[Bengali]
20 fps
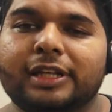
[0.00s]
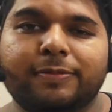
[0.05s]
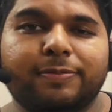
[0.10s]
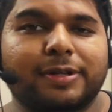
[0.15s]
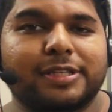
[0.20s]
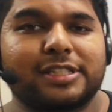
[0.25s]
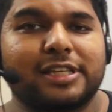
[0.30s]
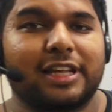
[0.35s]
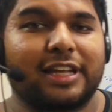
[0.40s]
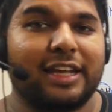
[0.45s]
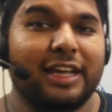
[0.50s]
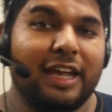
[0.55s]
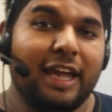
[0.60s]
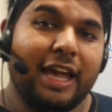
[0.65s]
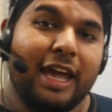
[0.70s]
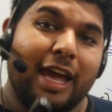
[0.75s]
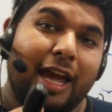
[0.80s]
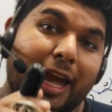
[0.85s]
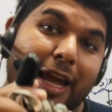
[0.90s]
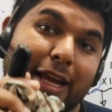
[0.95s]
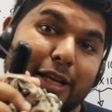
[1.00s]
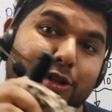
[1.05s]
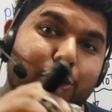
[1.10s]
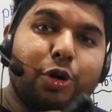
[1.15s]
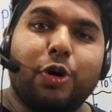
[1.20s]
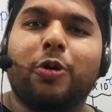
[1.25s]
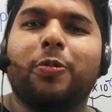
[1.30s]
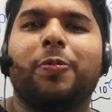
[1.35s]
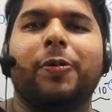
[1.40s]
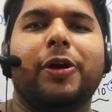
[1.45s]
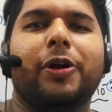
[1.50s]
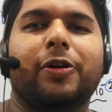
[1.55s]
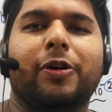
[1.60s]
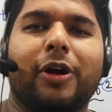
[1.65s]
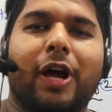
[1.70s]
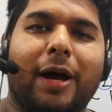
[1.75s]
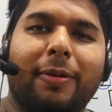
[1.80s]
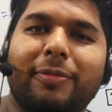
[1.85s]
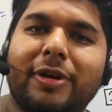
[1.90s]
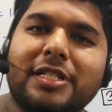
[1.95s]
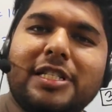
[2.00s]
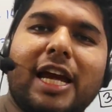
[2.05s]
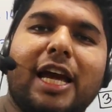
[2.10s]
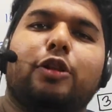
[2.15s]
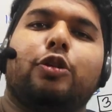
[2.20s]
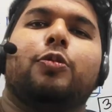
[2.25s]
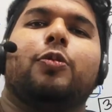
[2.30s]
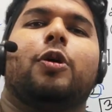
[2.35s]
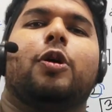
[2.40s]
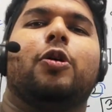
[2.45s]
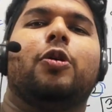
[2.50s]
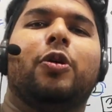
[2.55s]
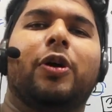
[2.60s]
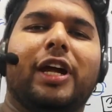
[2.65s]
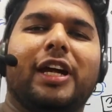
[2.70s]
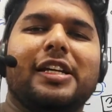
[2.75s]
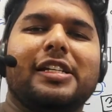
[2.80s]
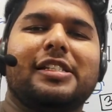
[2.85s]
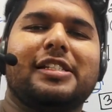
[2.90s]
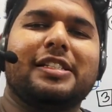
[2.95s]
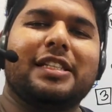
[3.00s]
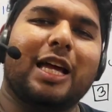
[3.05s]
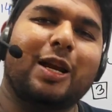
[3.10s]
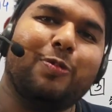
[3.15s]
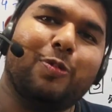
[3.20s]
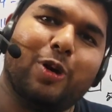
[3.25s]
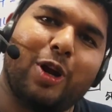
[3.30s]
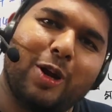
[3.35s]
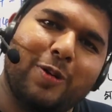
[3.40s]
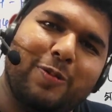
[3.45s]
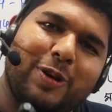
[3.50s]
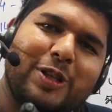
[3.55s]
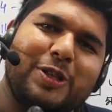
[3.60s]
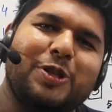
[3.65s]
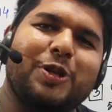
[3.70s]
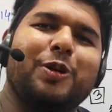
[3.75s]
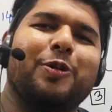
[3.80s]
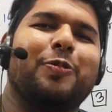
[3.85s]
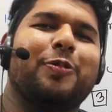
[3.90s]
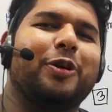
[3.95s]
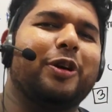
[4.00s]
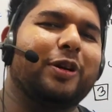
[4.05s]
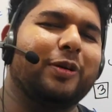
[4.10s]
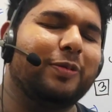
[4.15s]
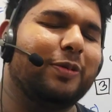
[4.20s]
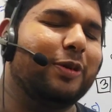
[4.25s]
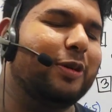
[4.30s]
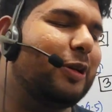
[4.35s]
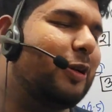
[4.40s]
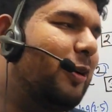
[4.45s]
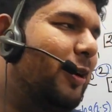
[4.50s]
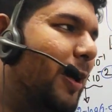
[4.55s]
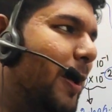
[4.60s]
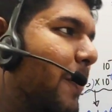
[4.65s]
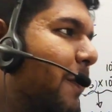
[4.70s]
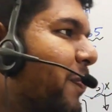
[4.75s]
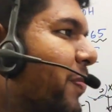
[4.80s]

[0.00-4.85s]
তিন পাঁচ লিখি এই যোগ বিয়োগে আমরা যে এত বড় হয়ে গেছি তারপর আমরা যোগ বিয়োগে ভুল করি